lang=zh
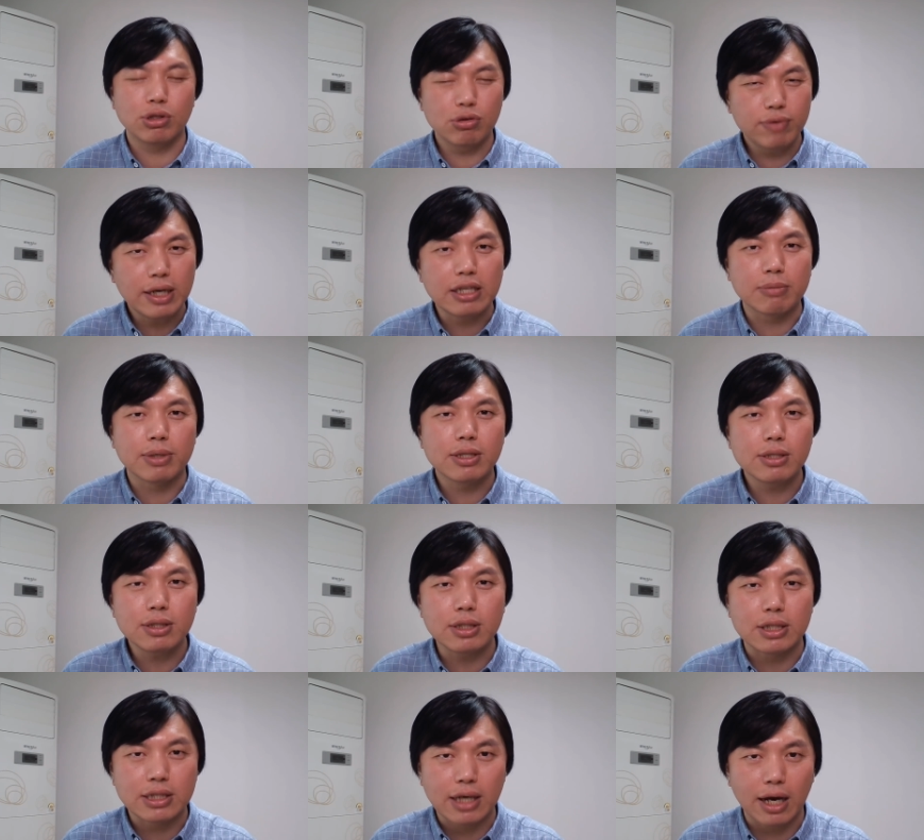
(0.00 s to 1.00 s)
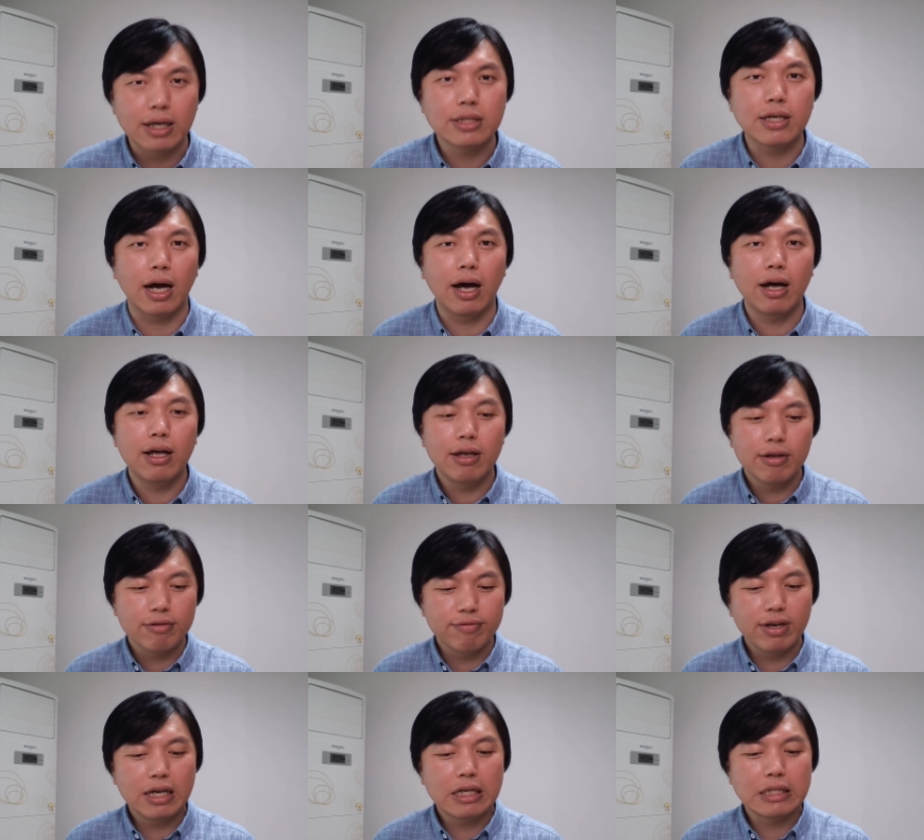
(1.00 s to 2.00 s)
就为你们自己想一想，
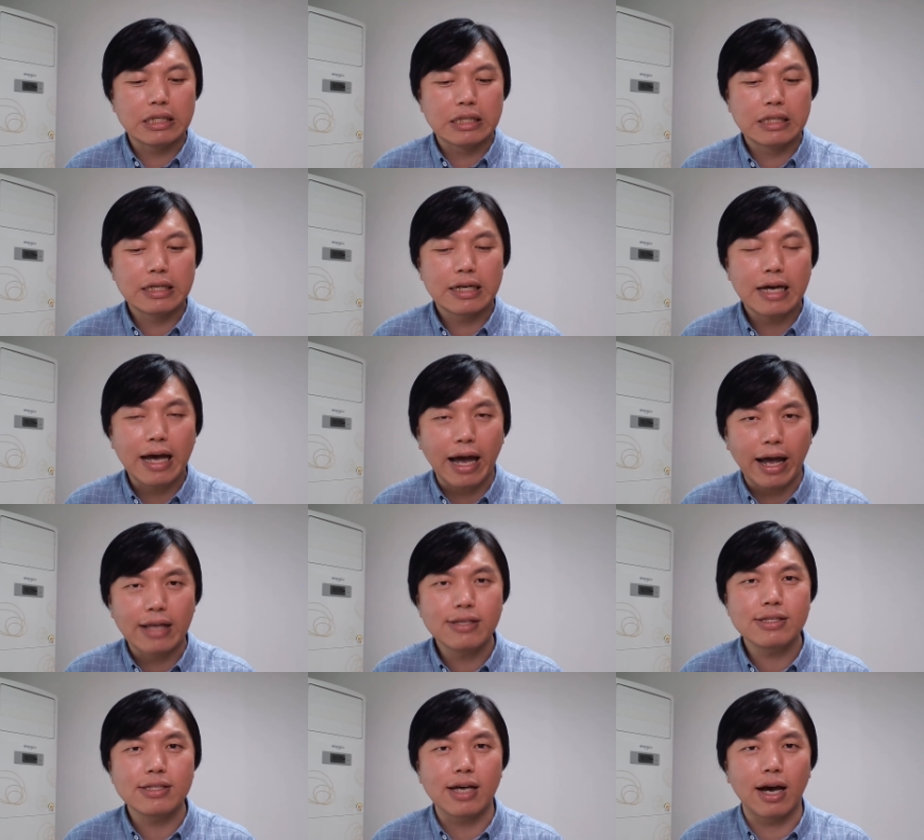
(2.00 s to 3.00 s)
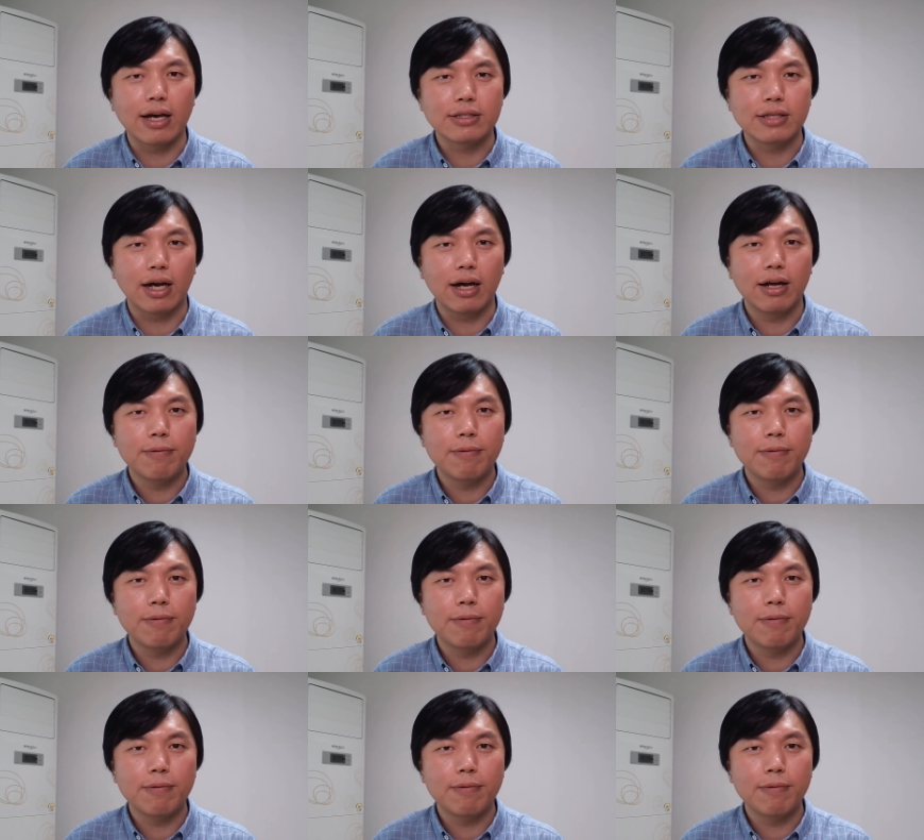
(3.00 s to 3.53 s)
为了你的孩子想一想，